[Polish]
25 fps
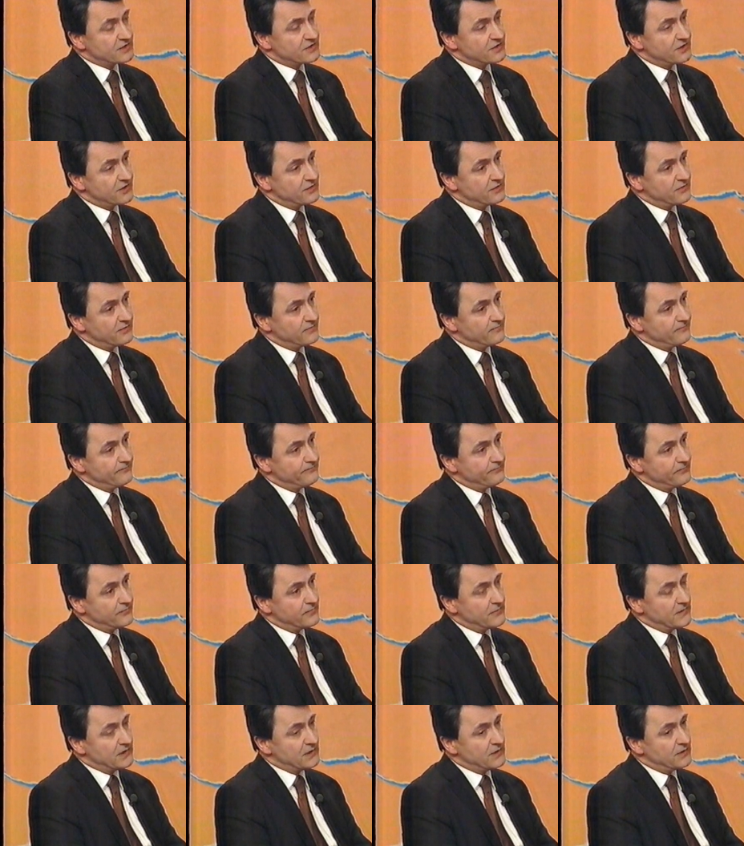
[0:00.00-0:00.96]
że
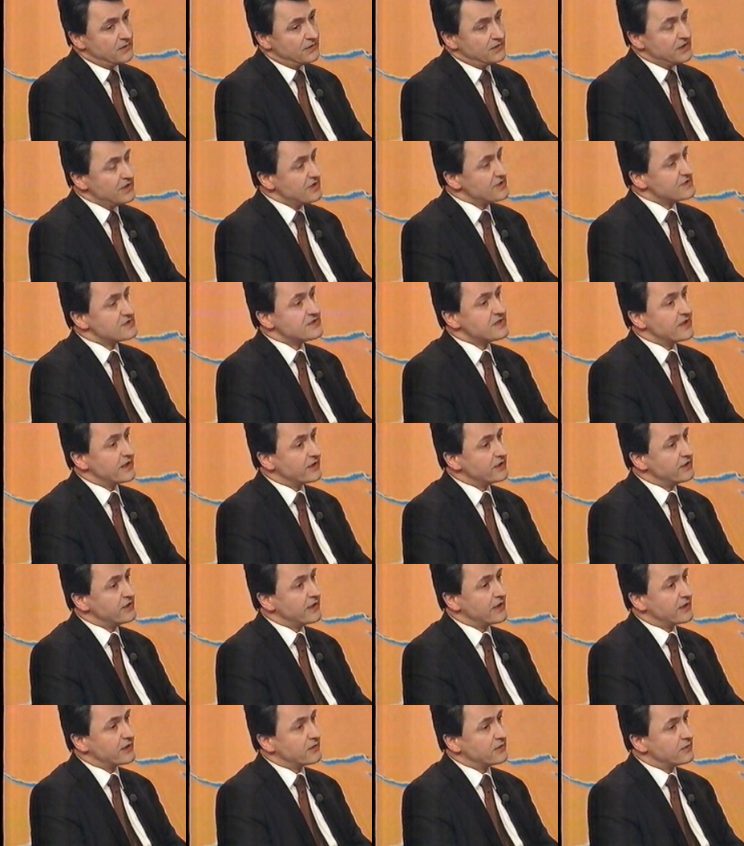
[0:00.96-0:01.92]
mm, nie jest
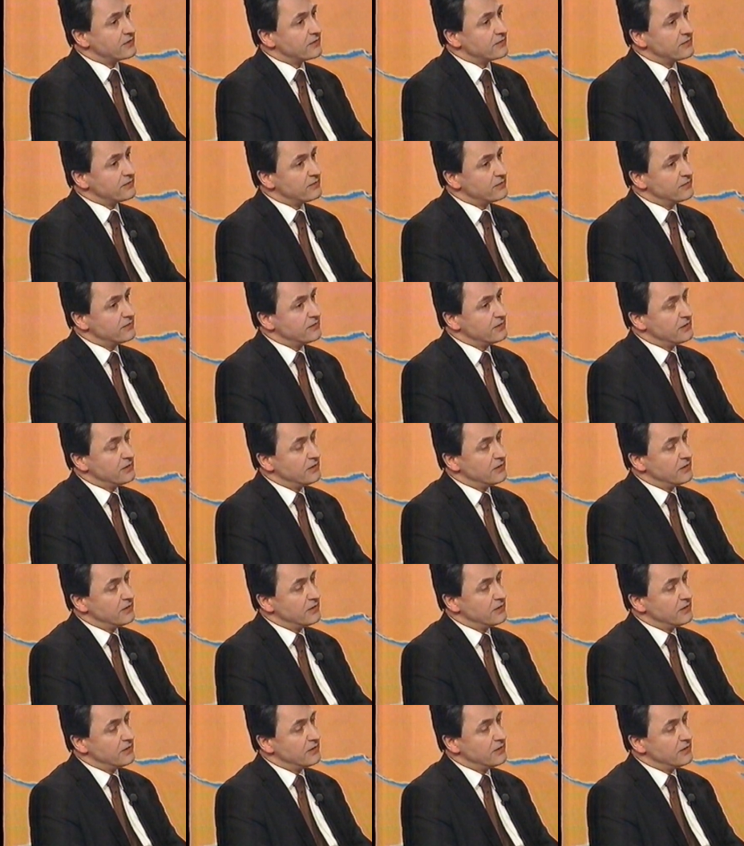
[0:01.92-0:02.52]
tak jak e,